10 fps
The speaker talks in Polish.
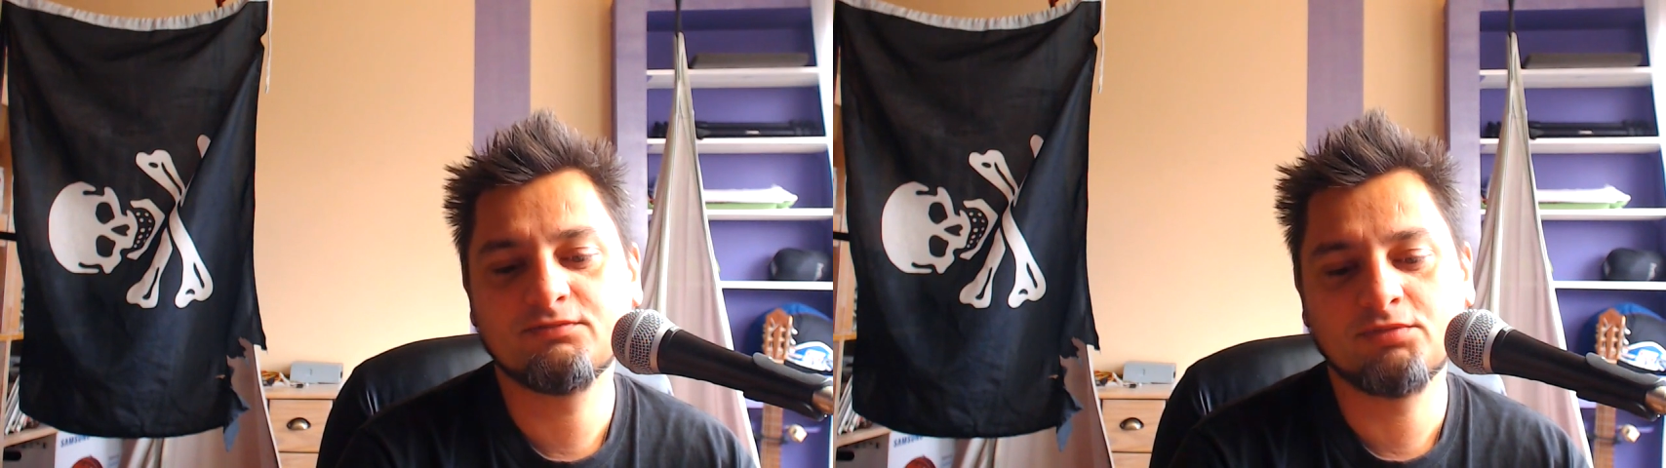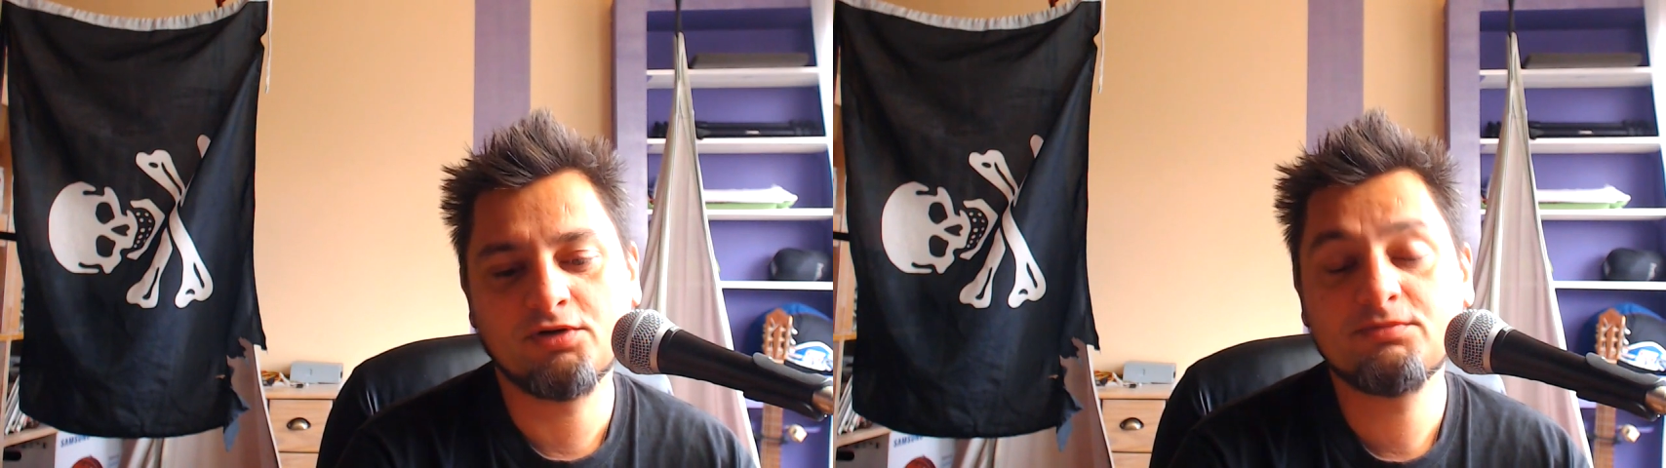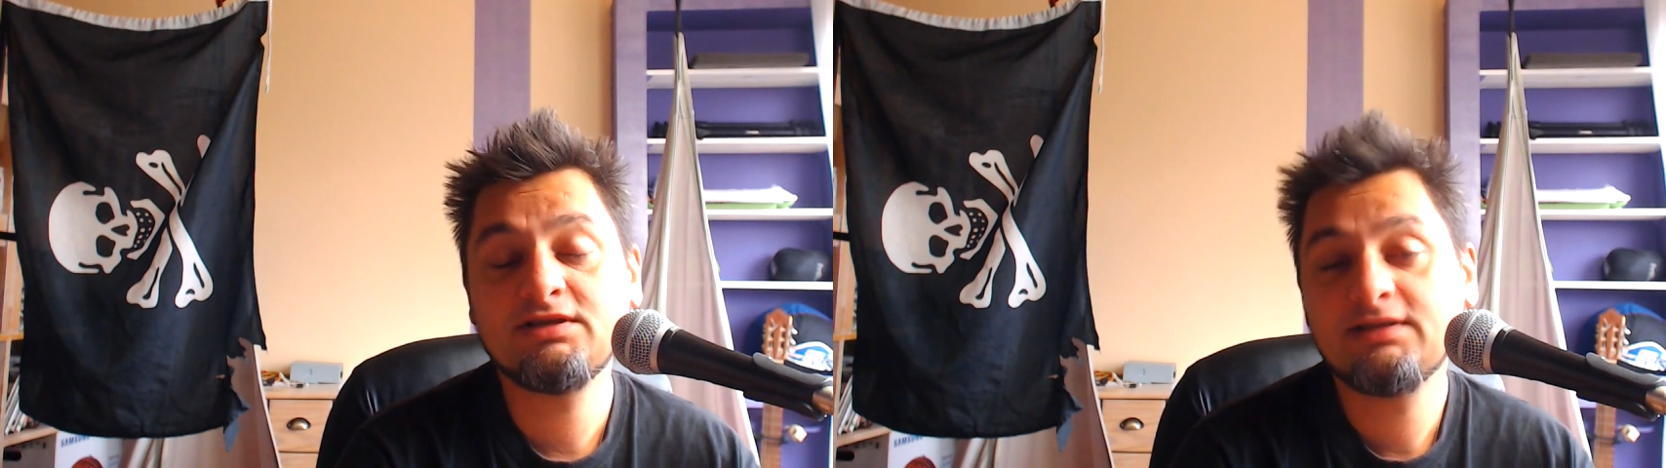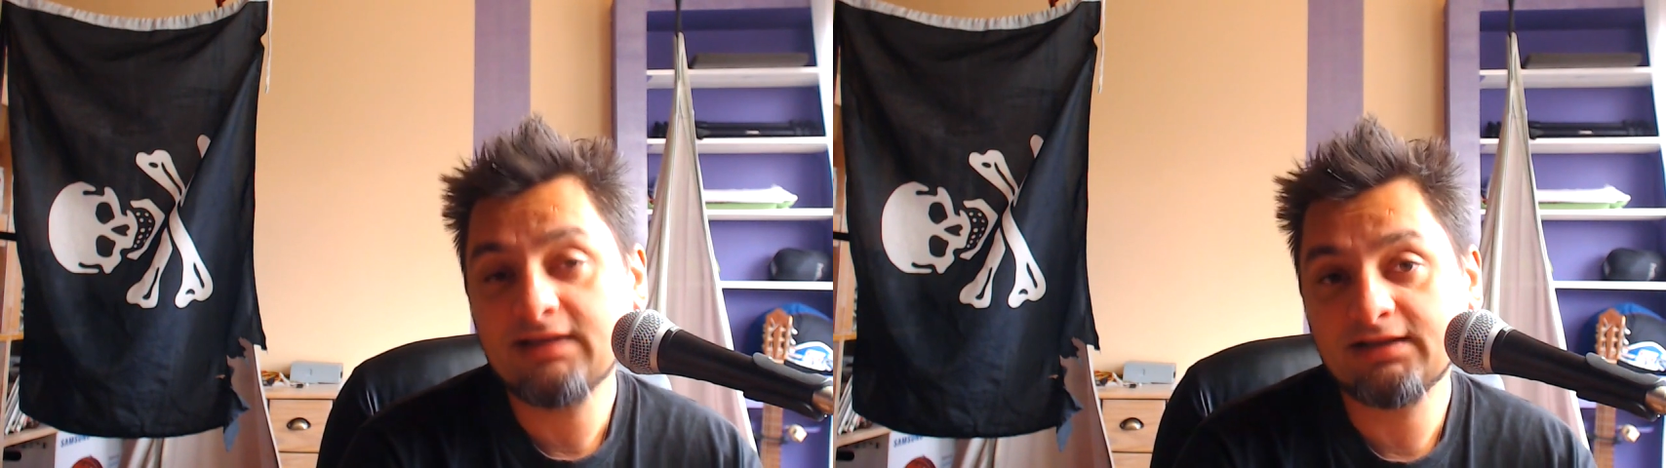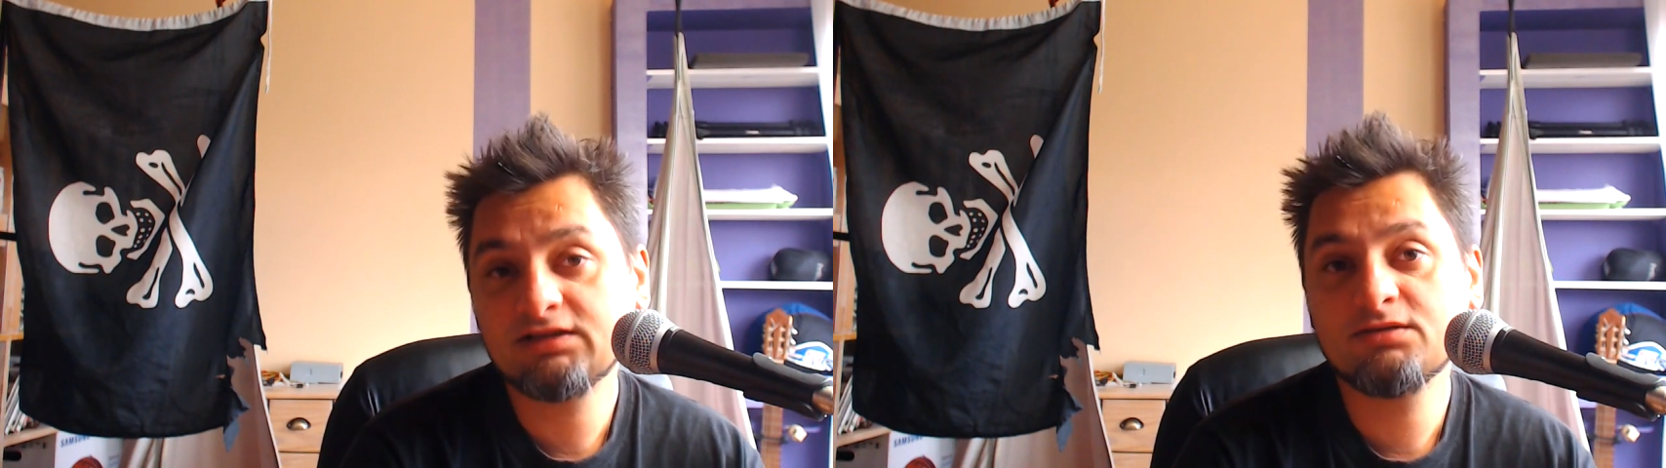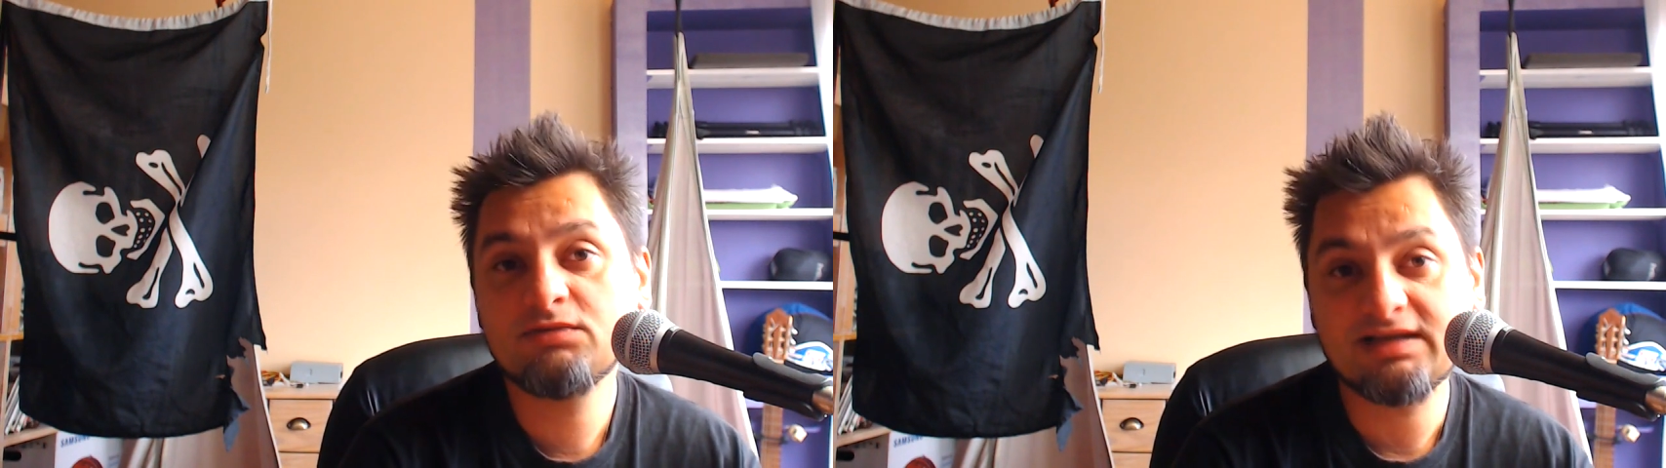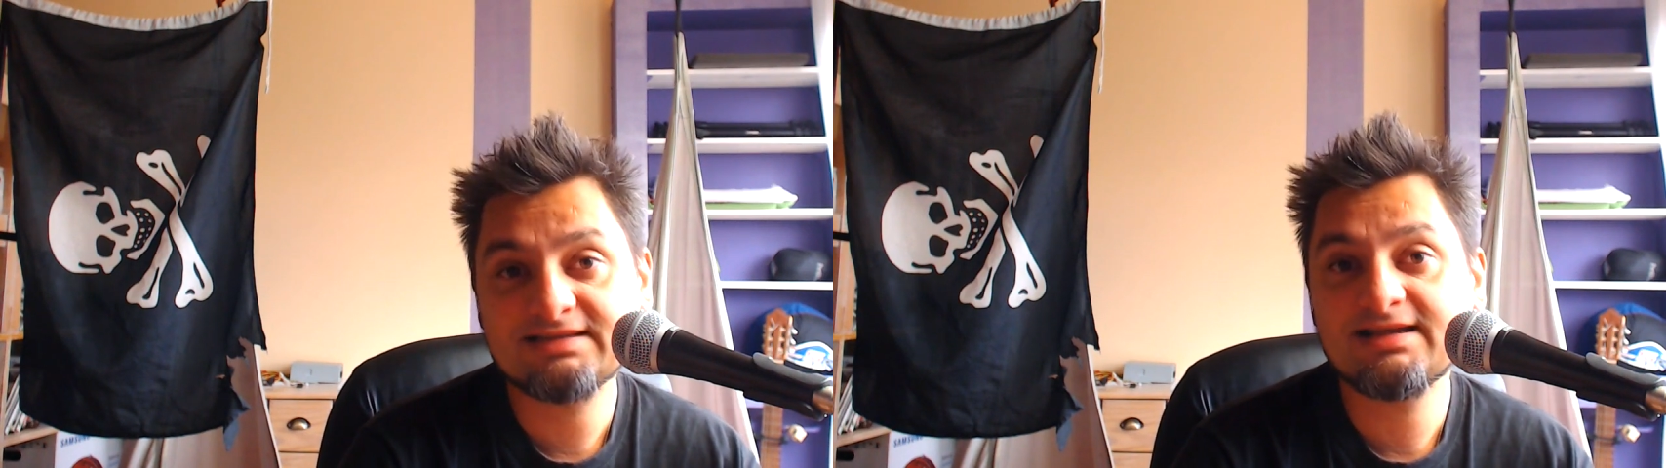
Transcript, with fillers: bo mi na tym nie